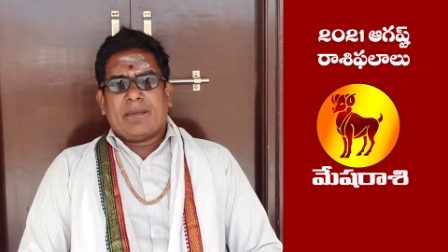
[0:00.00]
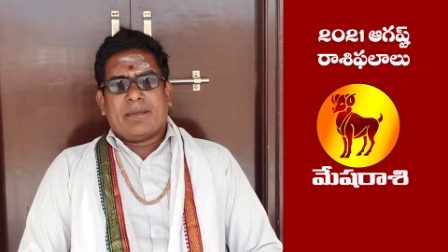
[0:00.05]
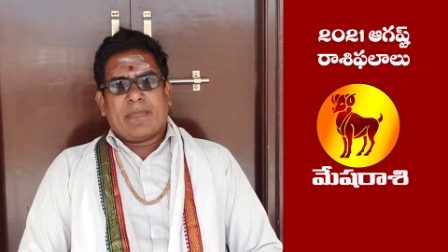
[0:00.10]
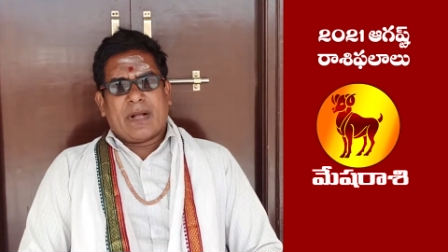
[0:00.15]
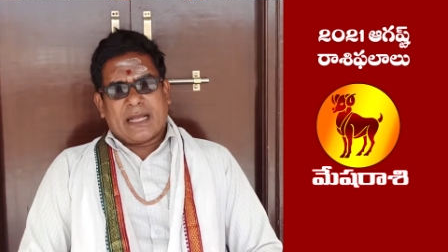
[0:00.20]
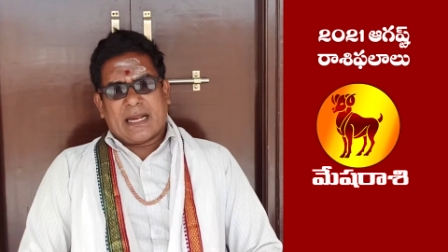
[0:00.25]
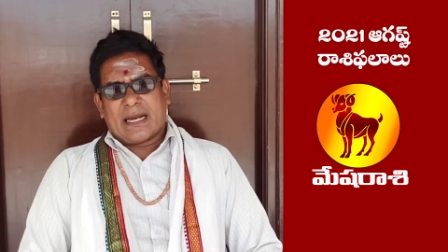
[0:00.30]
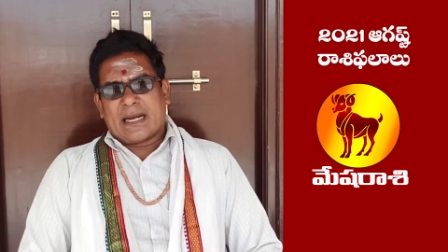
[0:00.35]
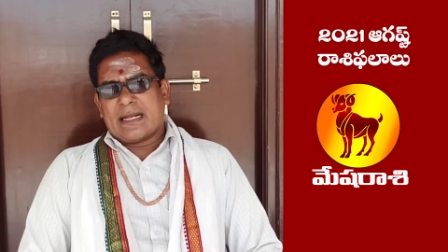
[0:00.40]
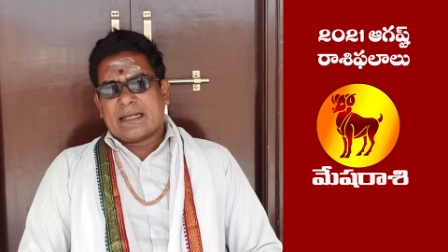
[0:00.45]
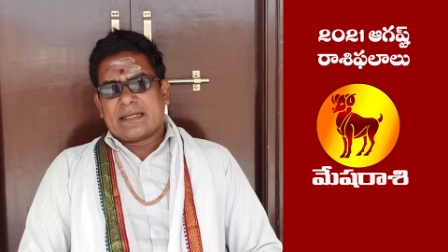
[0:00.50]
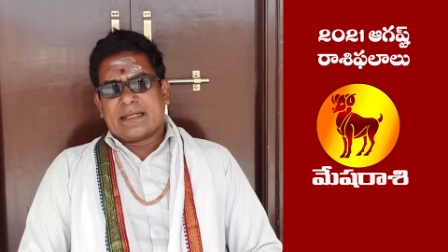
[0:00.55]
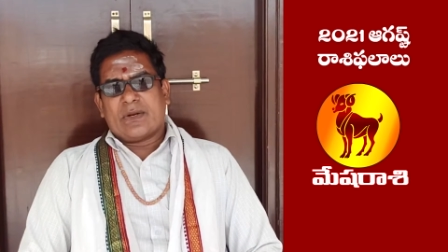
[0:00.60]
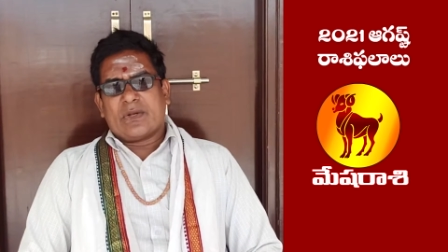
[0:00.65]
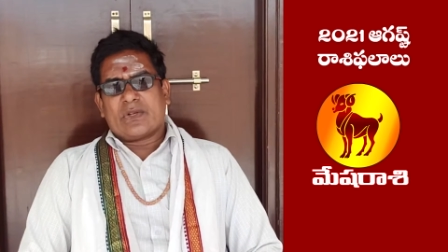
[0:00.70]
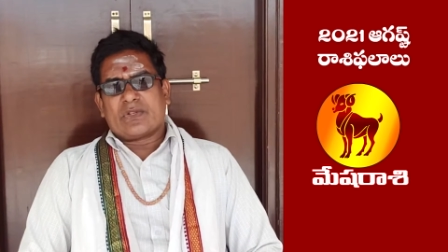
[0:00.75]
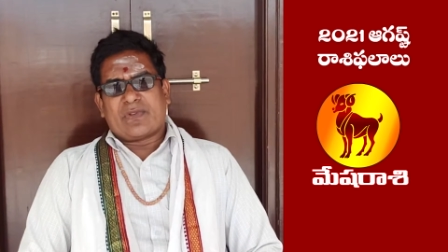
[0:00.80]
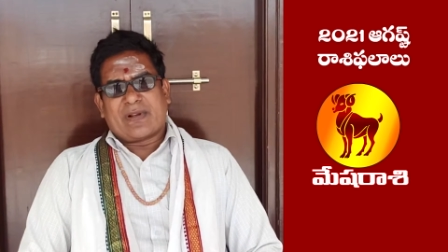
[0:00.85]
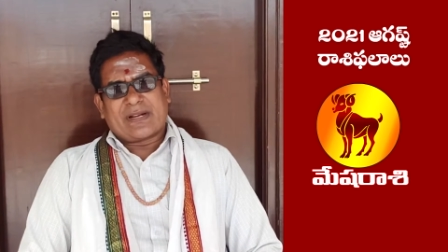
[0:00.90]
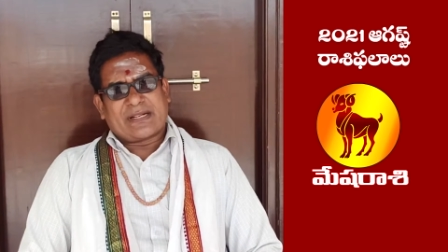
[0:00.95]
మకర
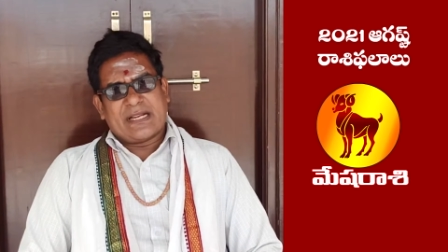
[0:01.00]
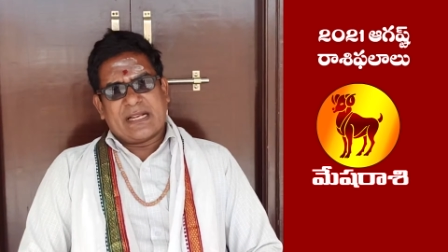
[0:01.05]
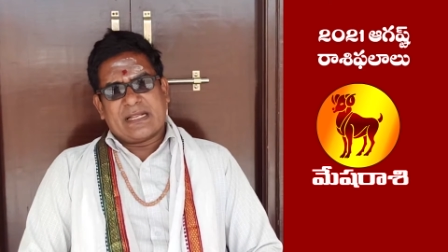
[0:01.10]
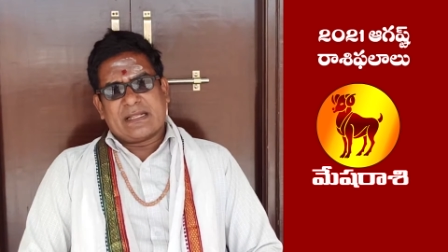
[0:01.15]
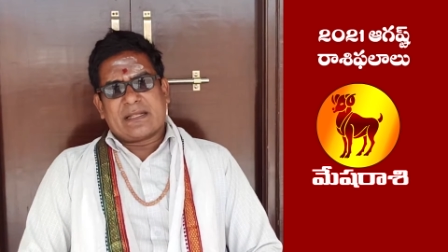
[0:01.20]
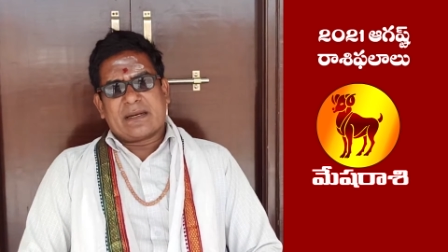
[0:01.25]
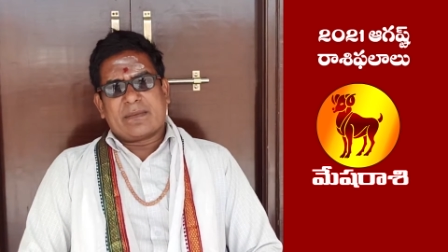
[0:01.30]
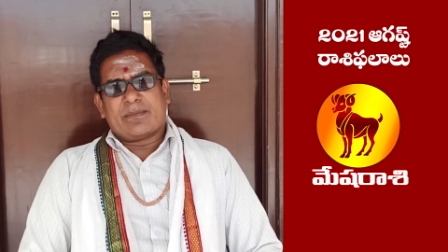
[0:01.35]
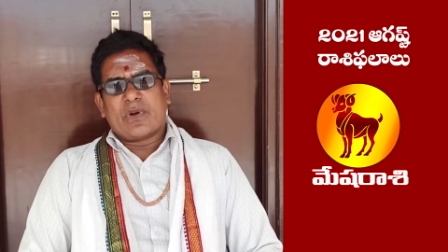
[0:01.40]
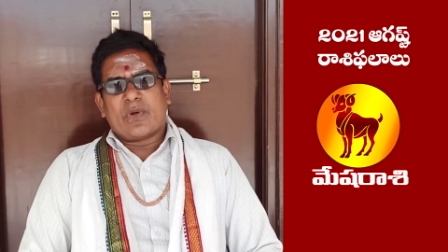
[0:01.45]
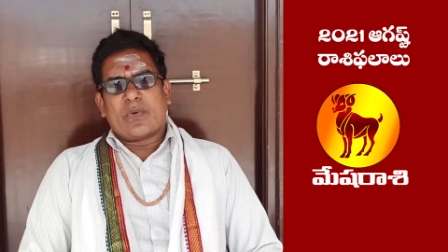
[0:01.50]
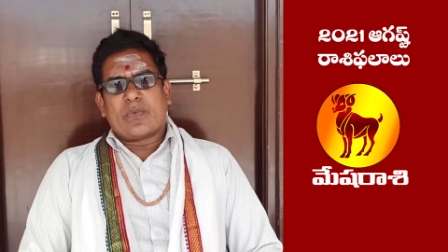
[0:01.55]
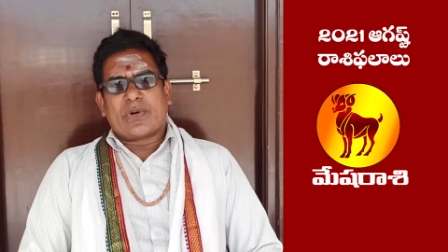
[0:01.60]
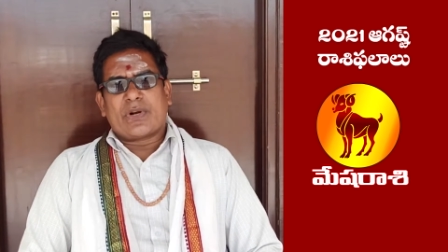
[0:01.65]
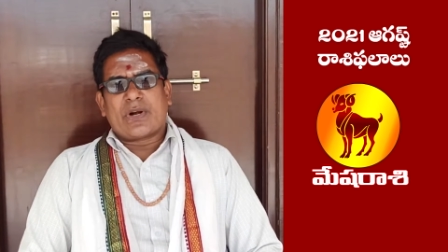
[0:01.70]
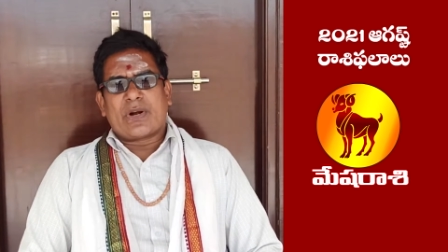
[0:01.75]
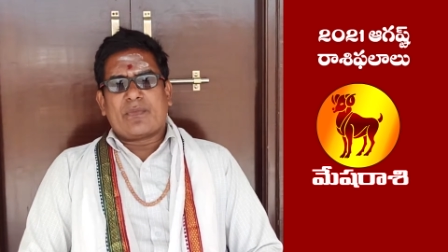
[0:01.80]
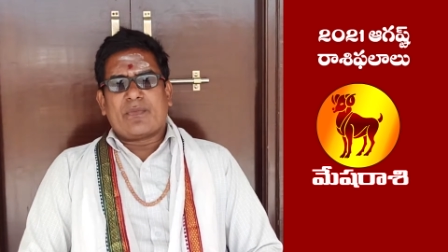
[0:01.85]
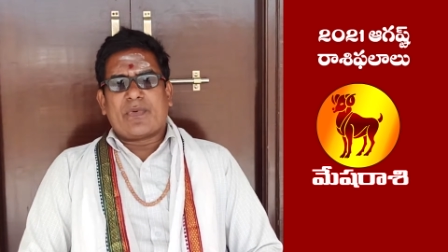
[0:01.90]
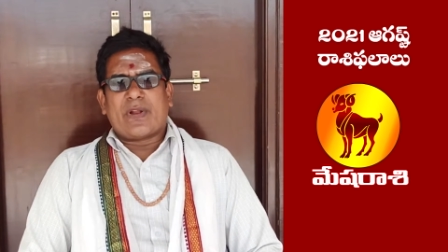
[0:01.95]
రాశిలో స్వక్షేత్రంలో
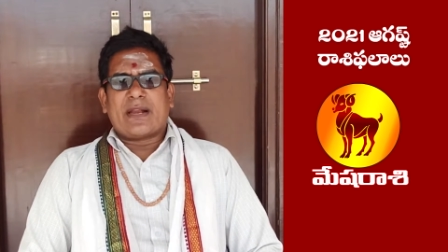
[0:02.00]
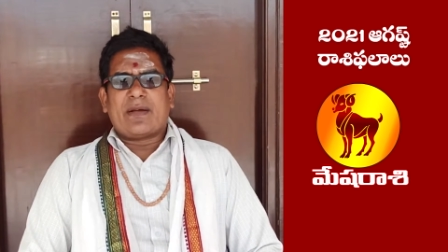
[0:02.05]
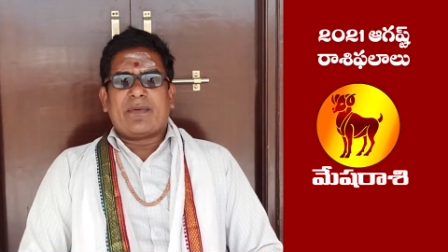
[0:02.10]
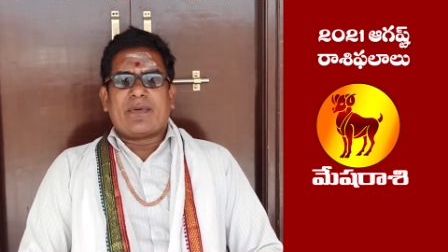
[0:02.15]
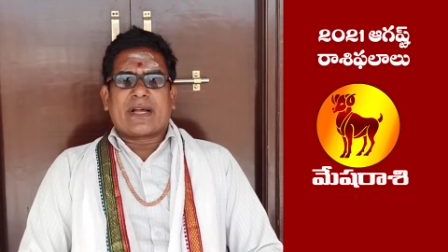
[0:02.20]
ఉండడం వలన